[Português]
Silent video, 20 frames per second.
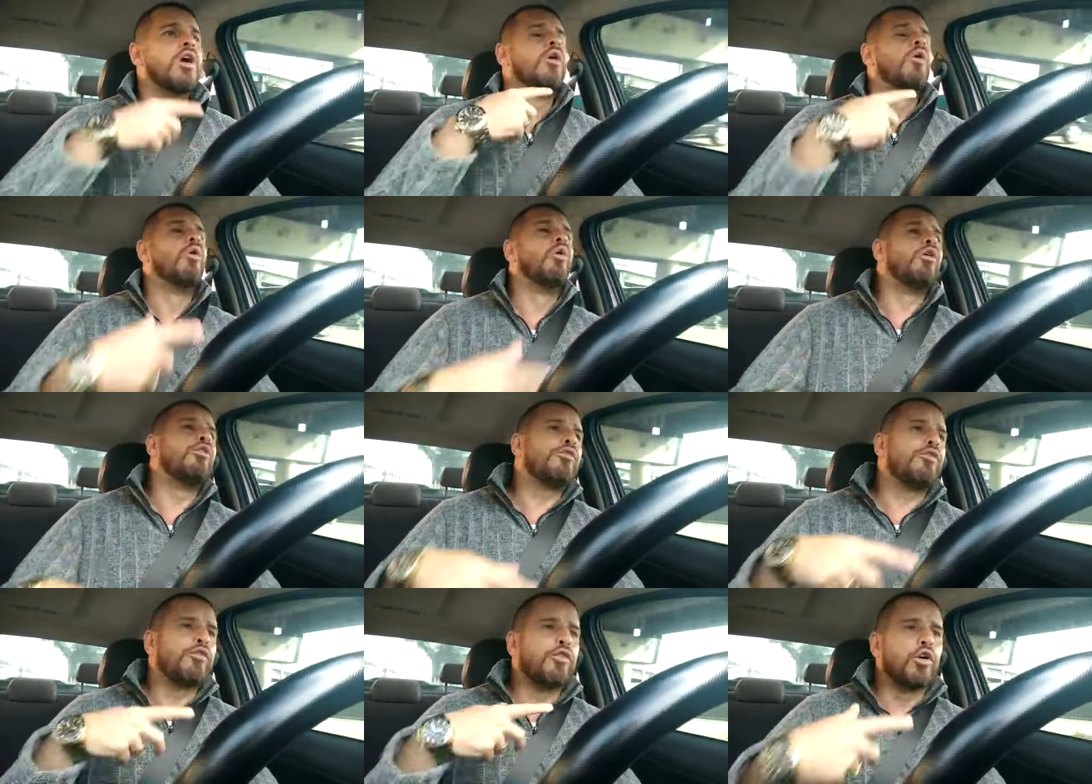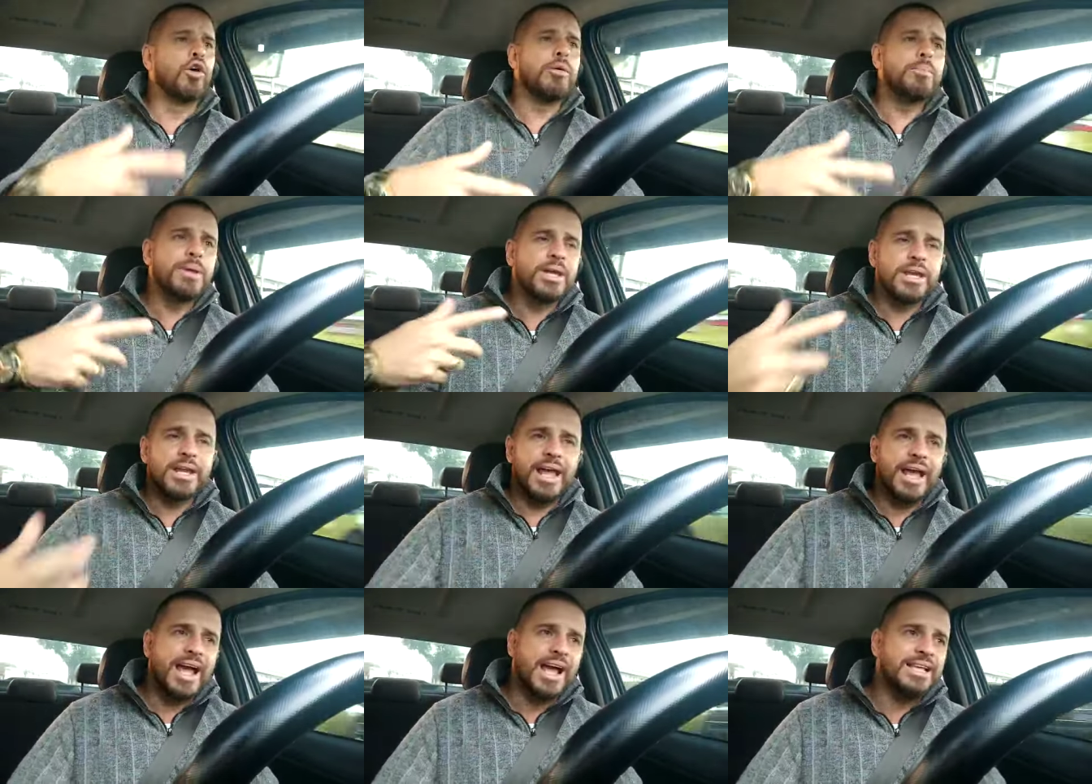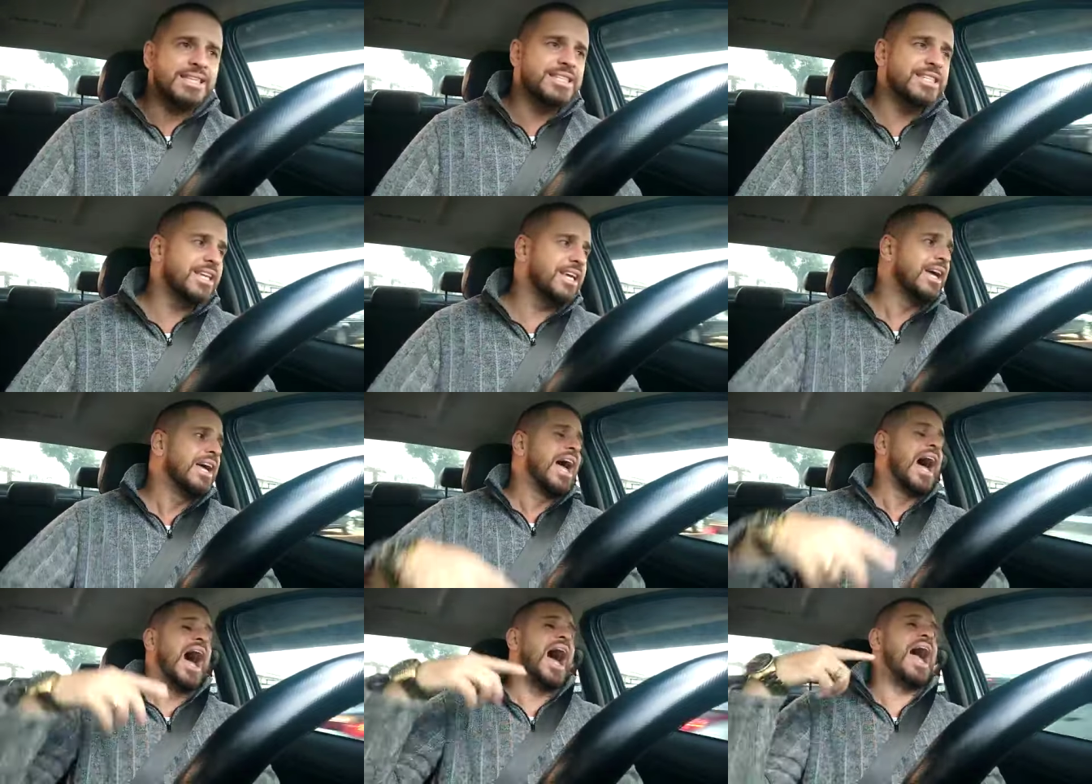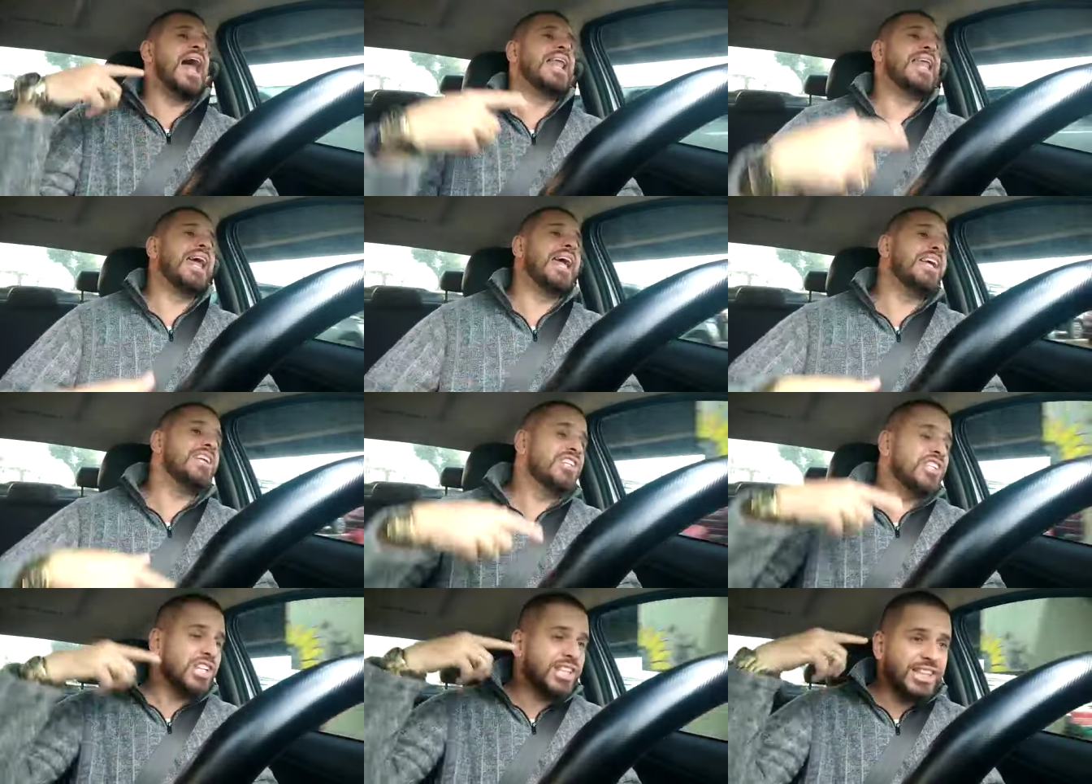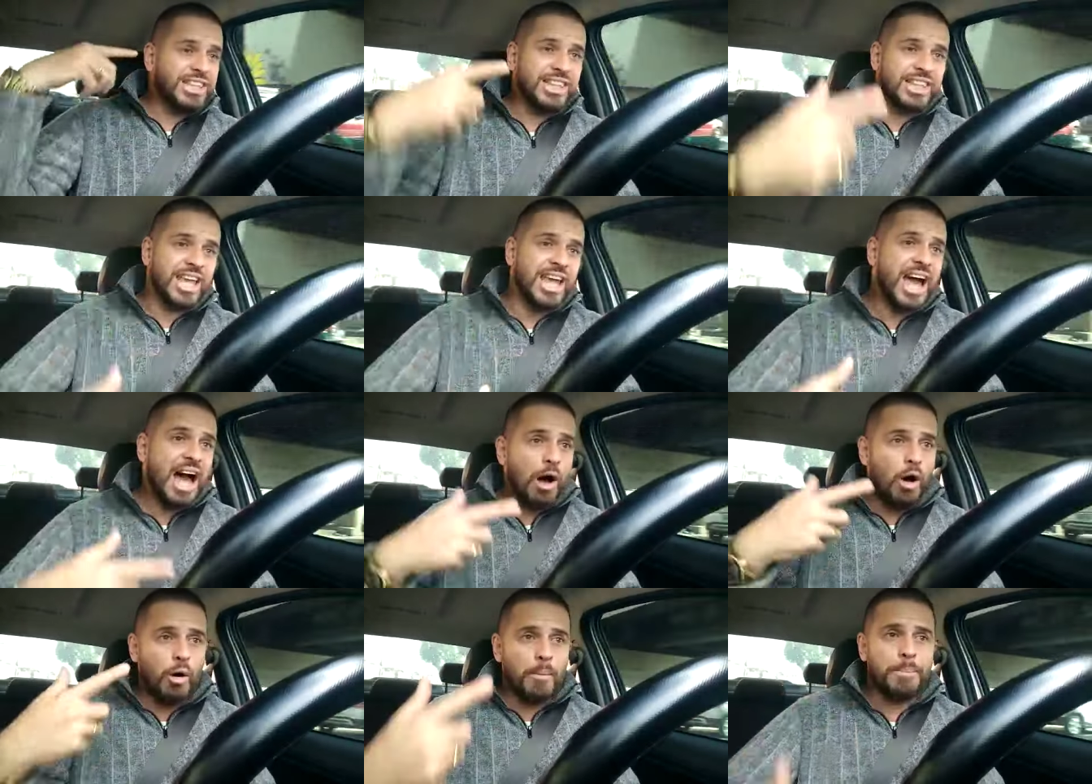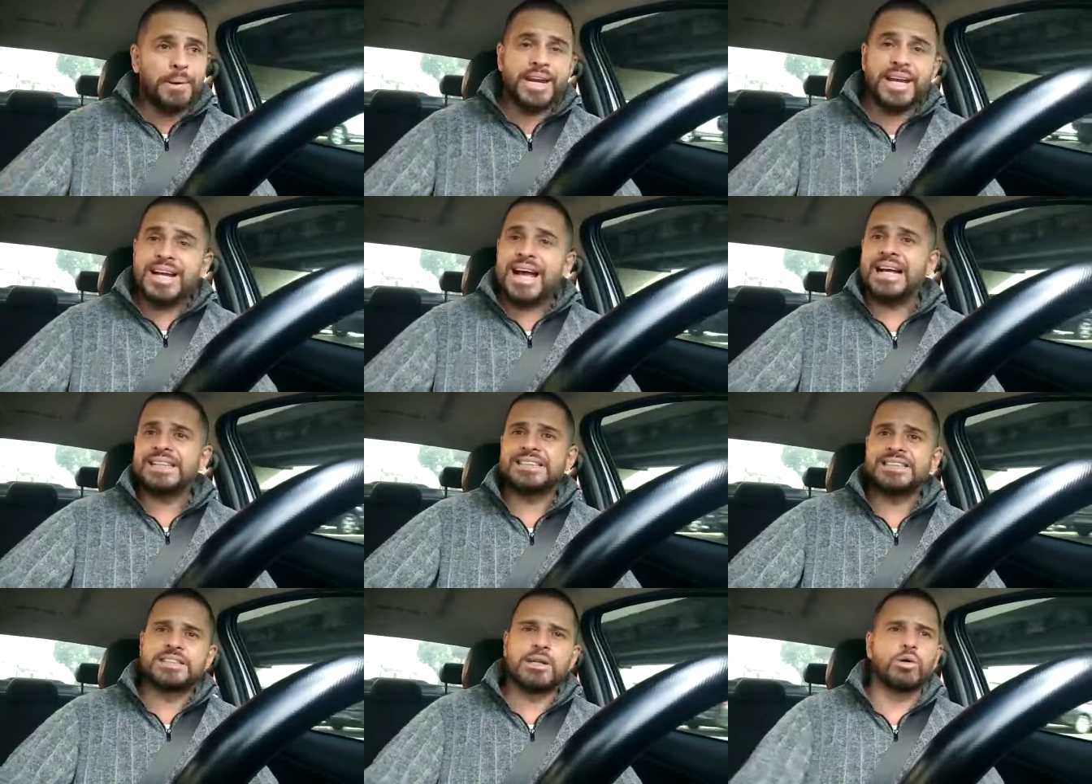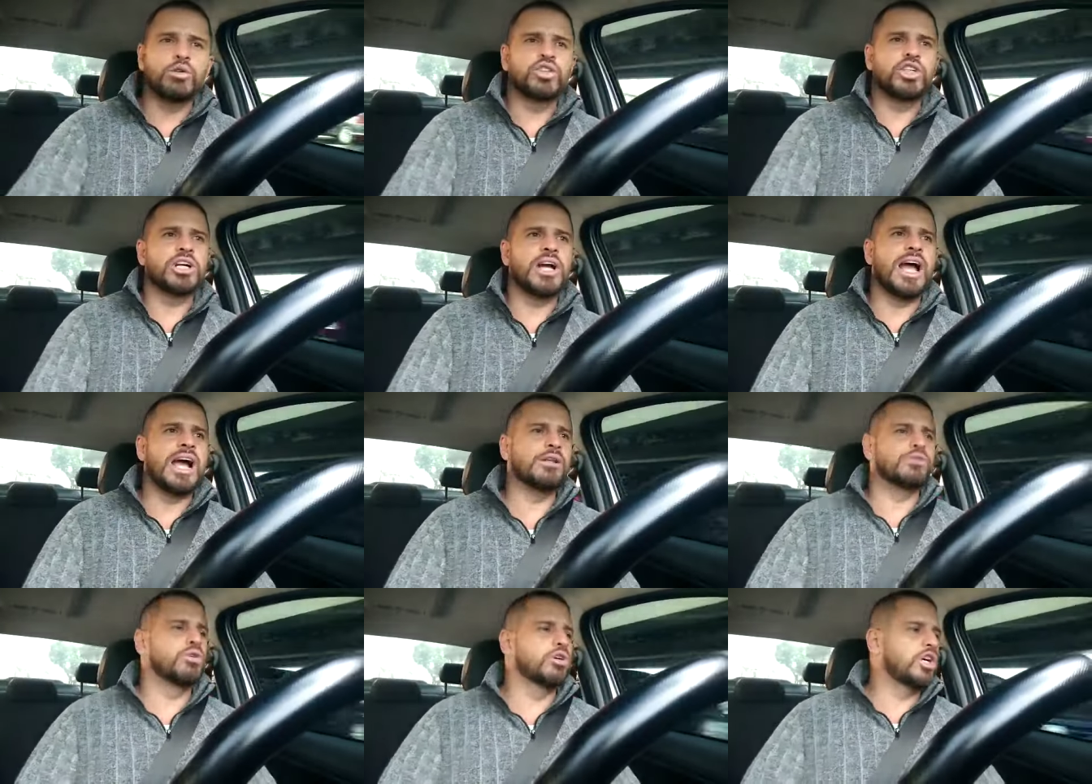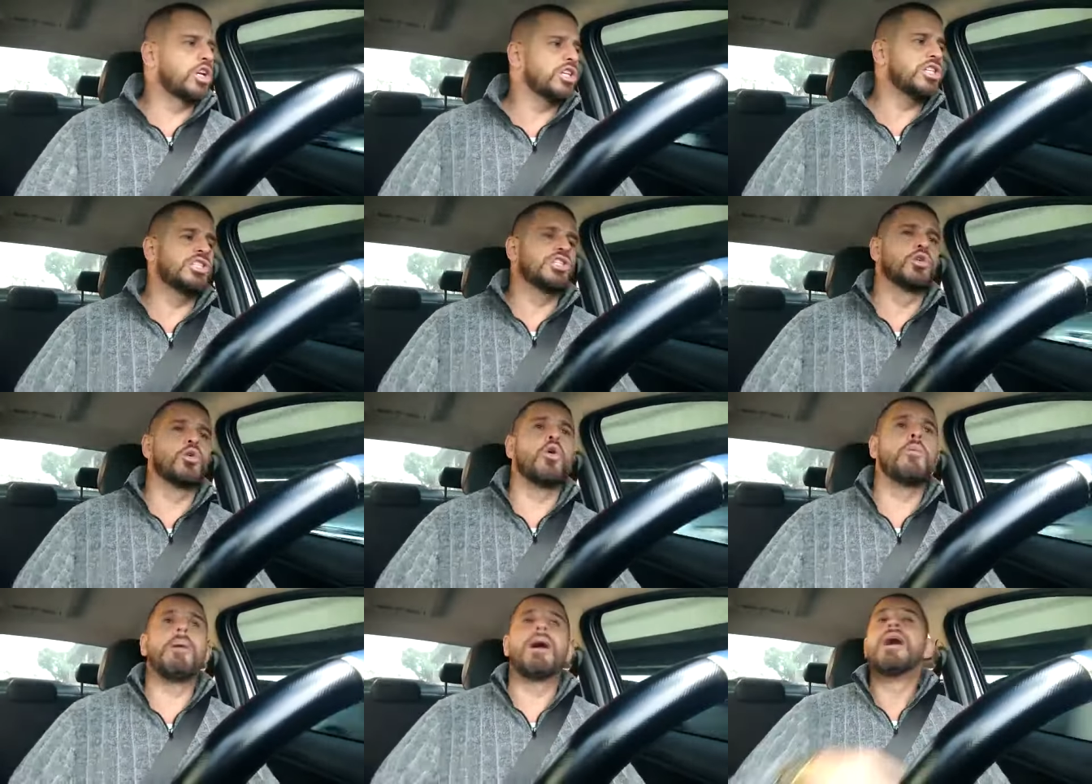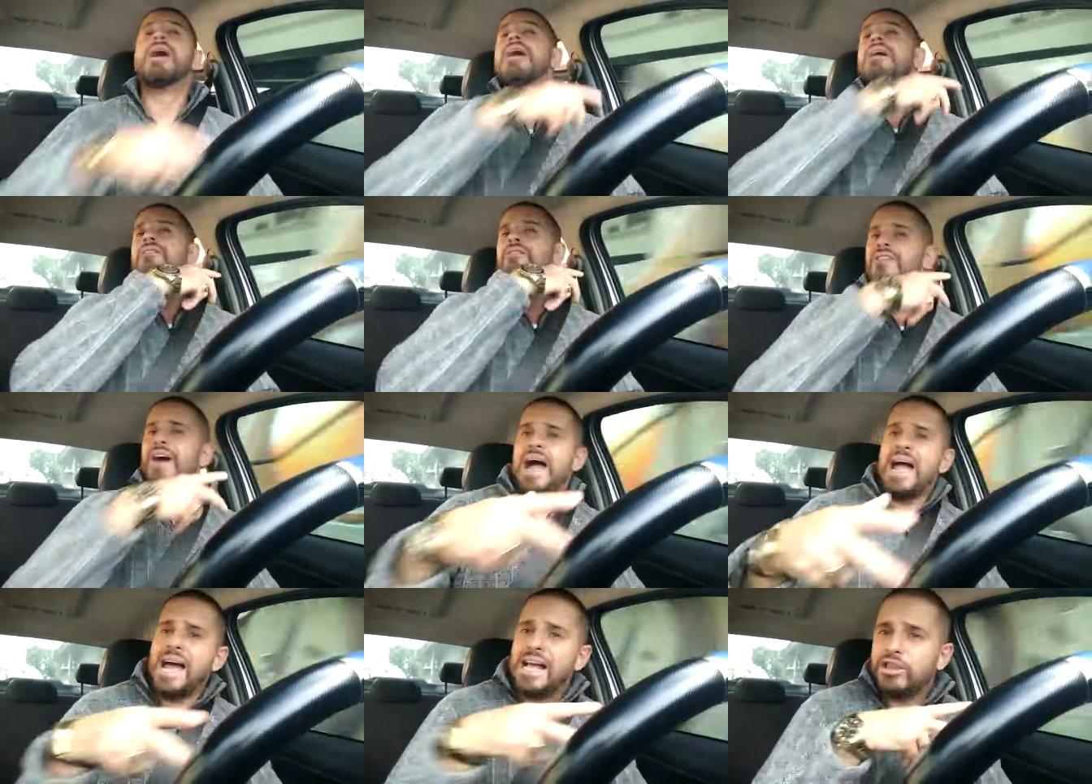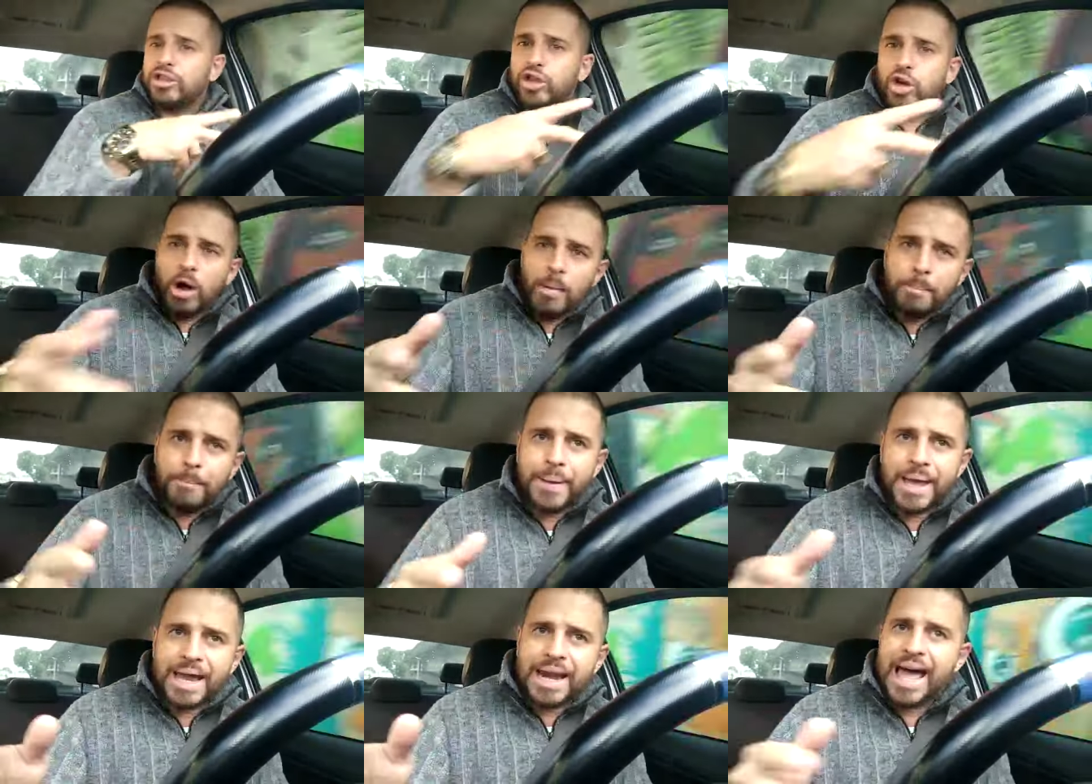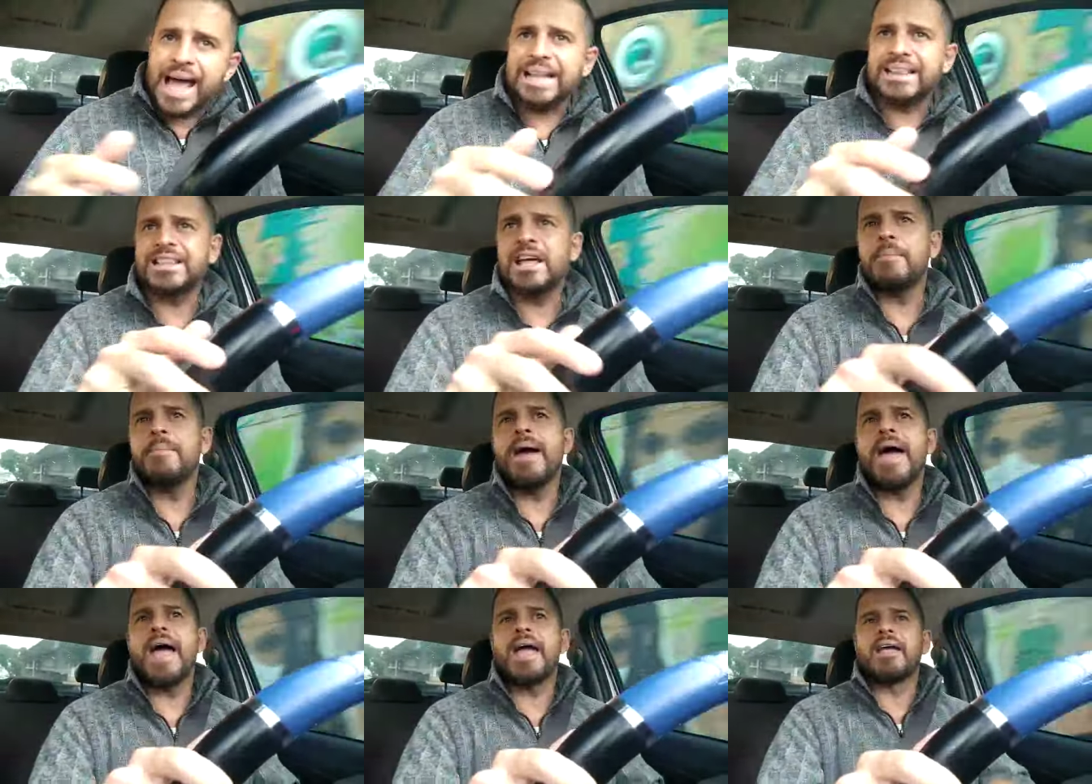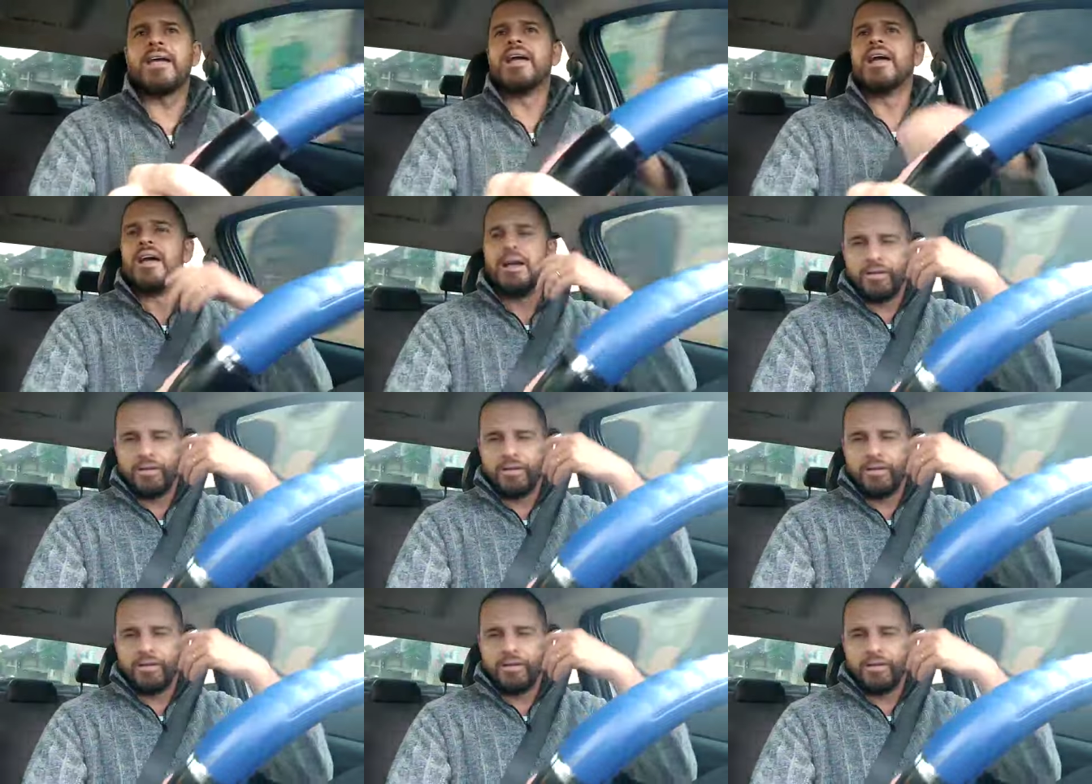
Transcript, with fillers: O Fluminense, além de ter a obrigação de ganhar do Criciúma, vai atropelar também.